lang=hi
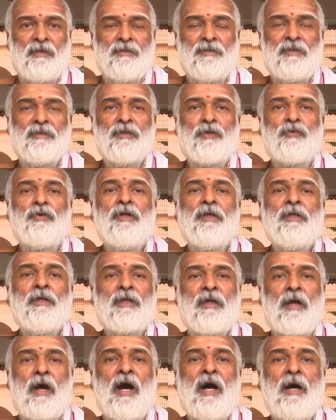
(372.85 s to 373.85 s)
जैसे कोई
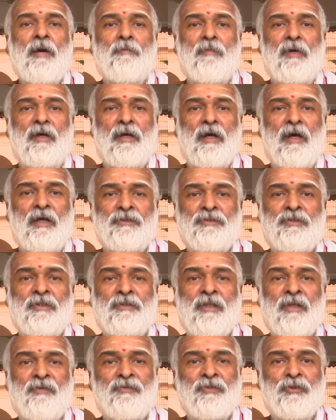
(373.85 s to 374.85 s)
काम अच्छी
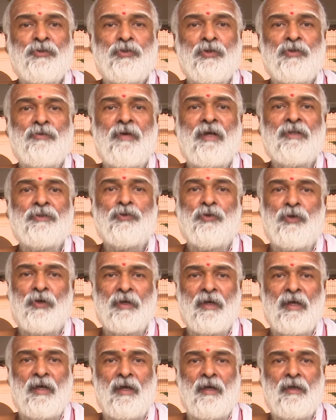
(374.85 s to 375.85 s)
तरफ से शुरुआत हो
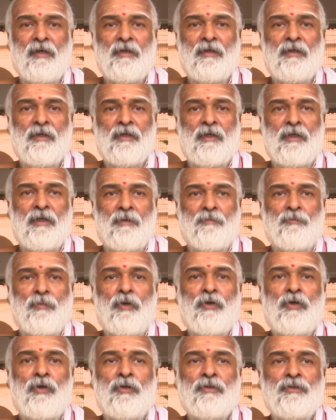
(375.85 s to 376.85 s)
गया
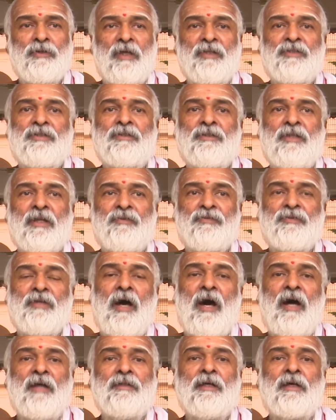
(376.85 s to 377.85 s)
बहुत अच्छी तरफ से
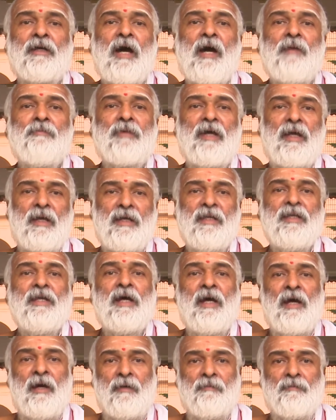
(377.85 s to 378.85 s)
आधा काम कर
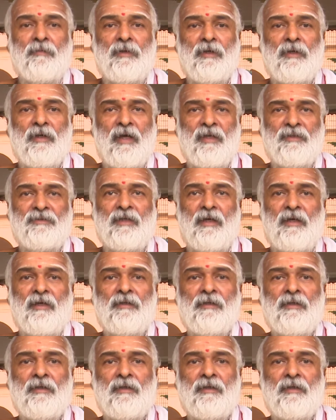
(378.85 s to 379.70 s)
लिया हम ऐसा